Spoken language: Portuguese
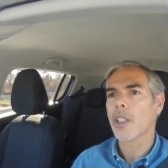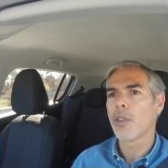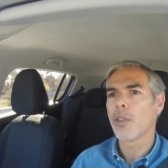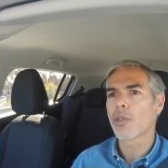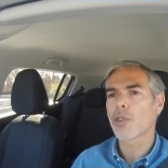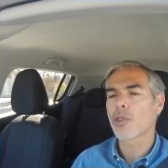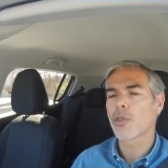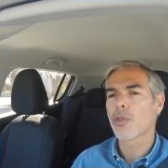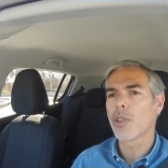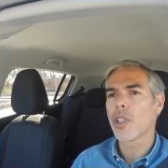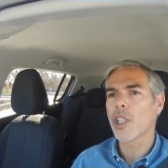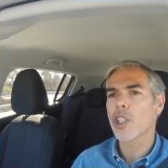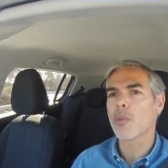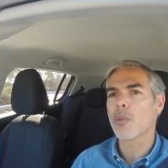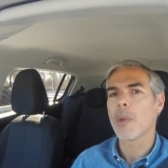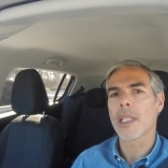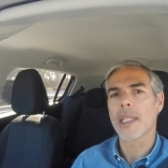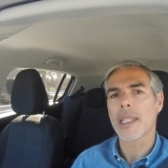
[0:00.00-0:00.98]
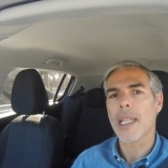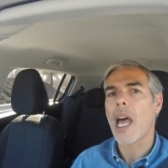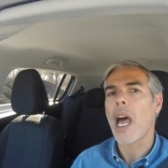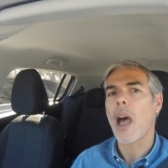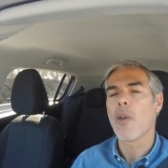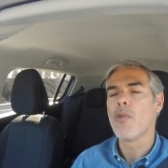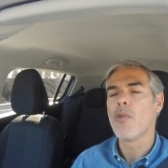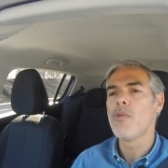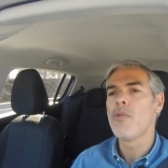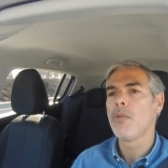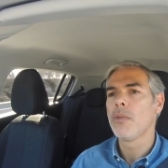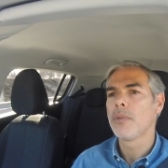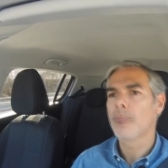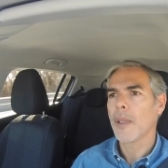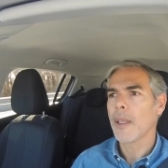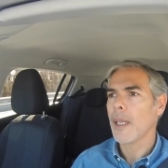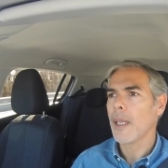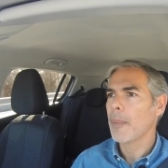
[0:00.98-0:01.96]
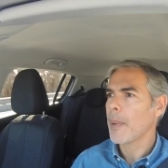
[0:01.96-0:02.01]
Eu estou neste momento na A1
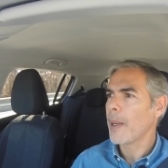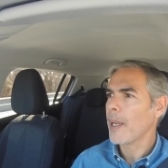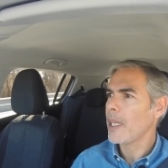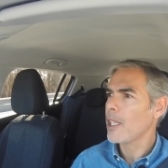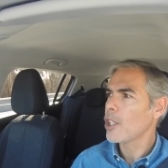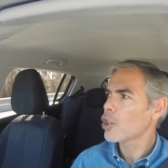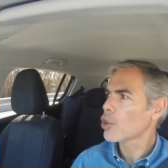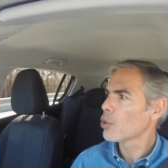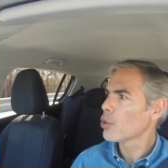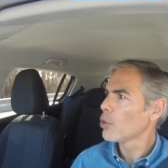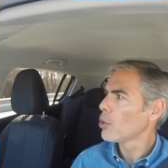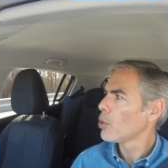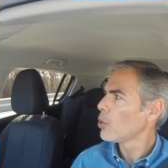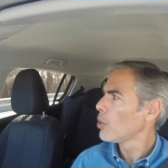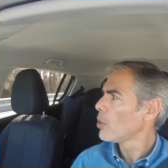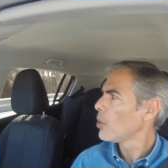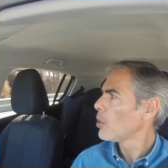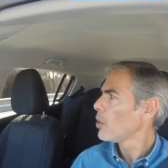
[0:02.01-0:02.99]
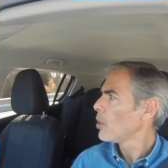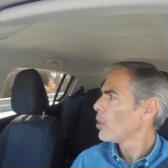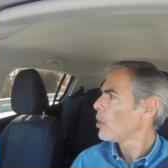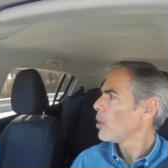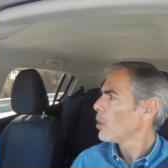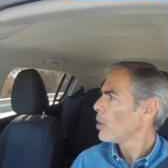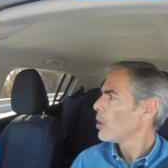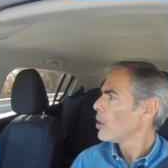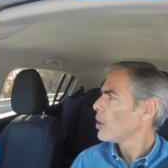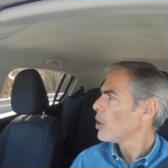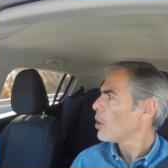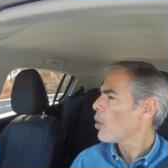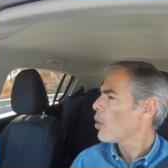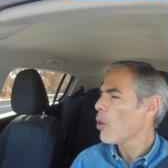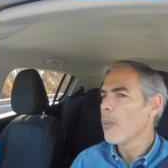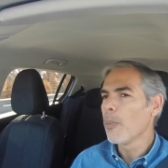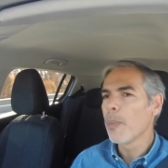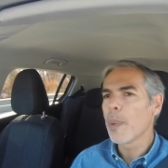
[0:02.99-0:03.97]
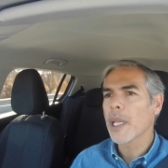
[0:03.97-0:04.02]
epá, e estou
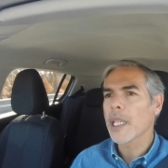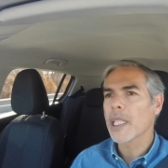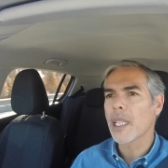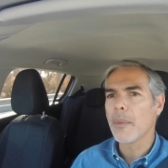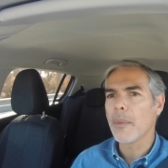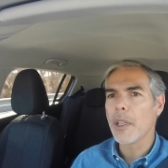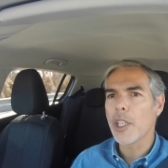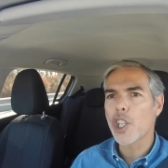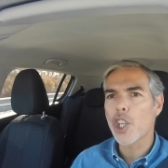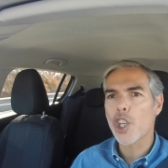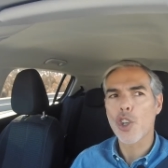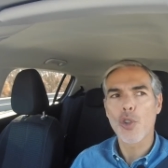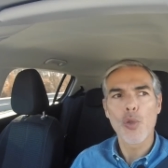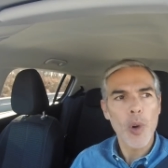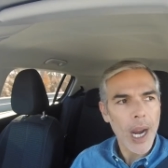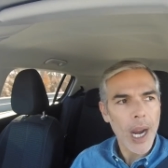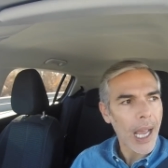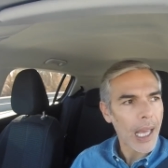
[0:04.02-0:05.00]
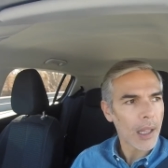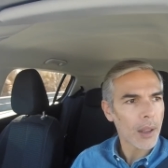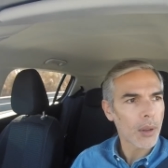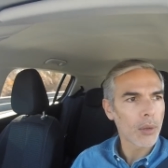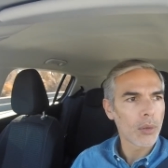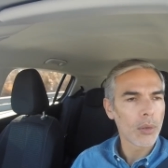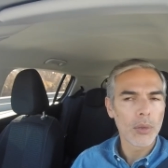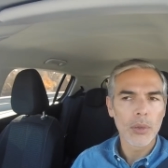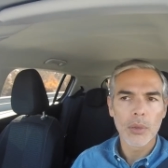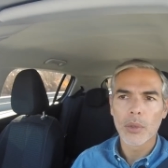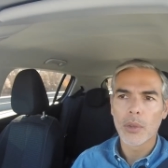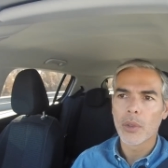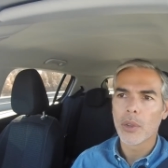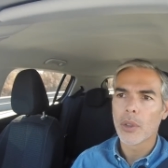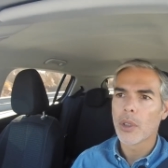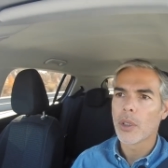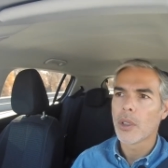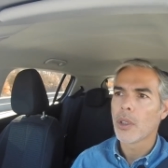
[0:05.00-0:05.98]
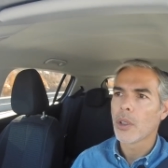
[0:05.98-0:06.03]
completamente chocado
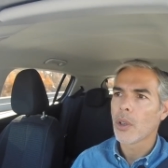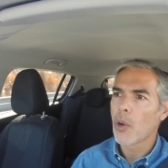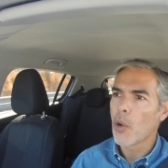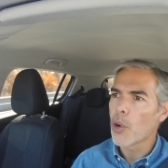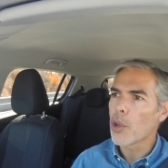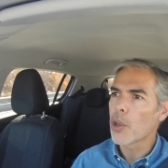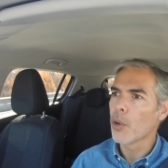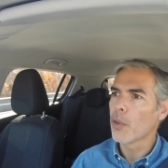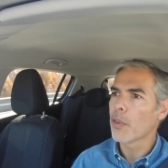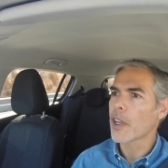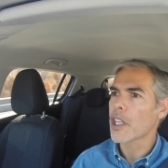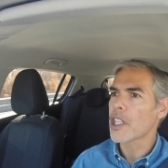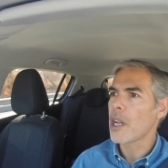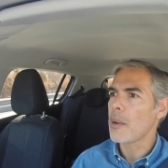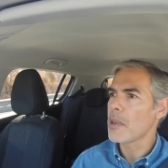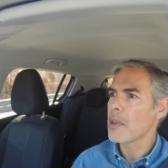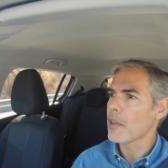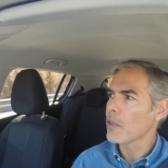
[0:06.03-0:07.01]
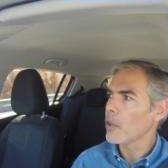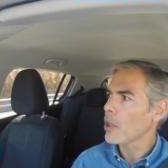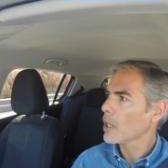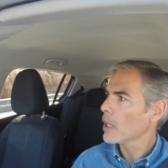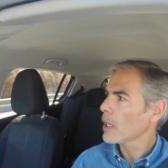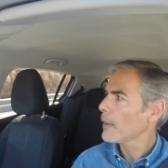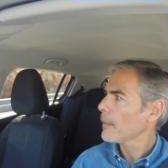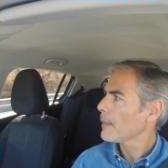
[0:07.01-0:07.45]
com o que eu vejo à minha volta.